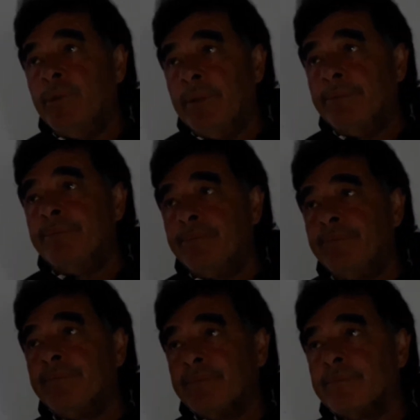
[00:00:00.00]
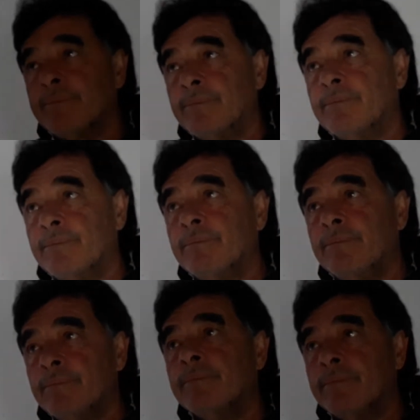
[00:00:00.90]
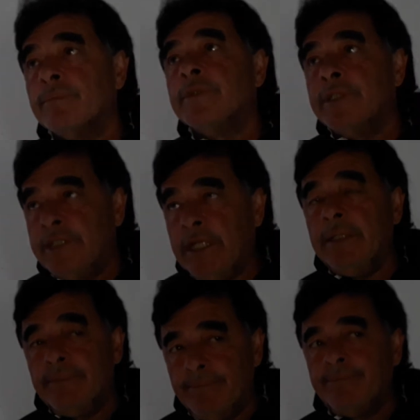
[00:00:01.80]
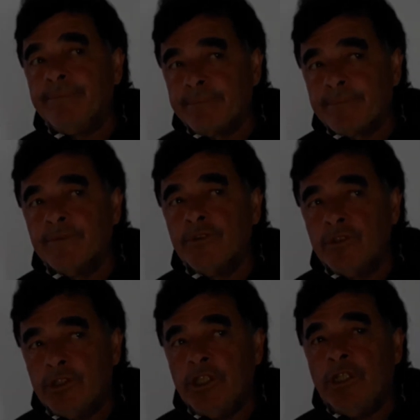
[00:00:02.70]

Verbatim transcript: estuvo un poco flojo el tema de la lumbar, el cuadro oripal, ¿cómo está él?